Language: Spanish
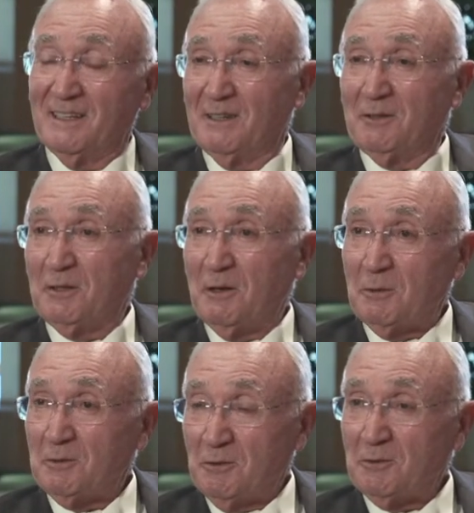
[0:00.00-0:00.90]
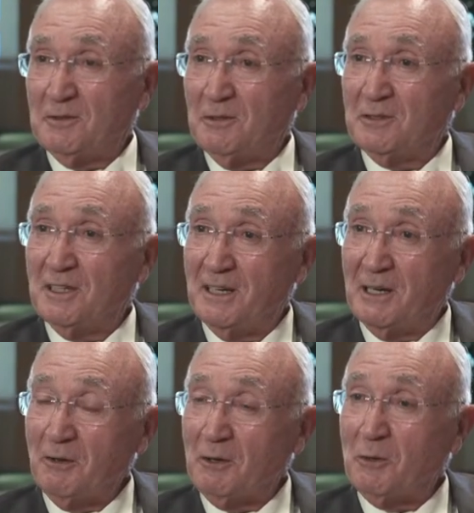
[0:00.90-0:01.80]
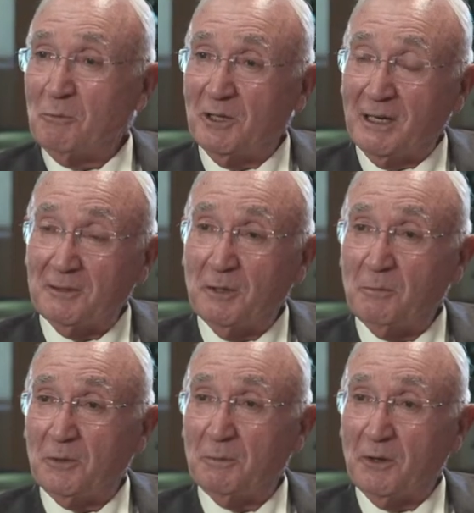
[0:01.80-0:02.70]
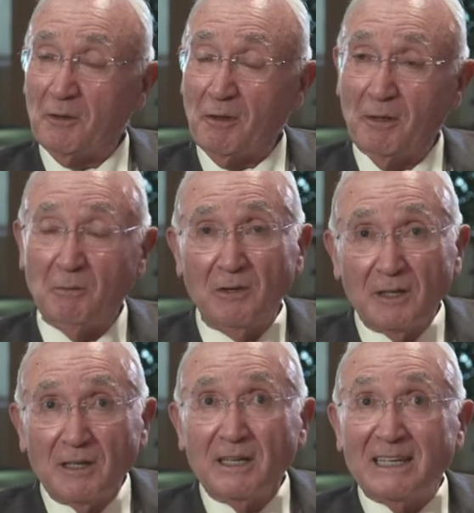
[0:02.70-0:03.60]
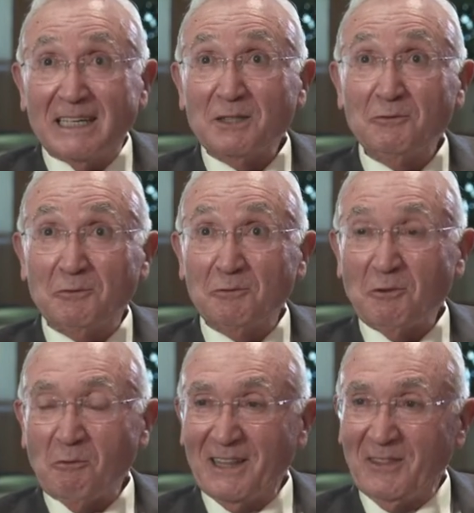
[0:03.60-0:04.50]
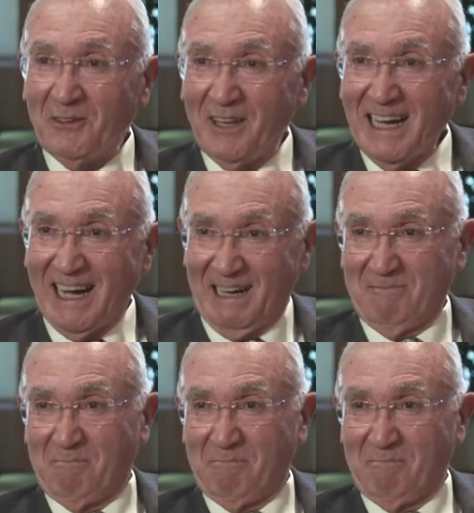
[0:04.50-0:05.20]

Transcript: Eh, los, ingenieros de comunicación principalmente decimos, ¿y ese futuro cuándo llega?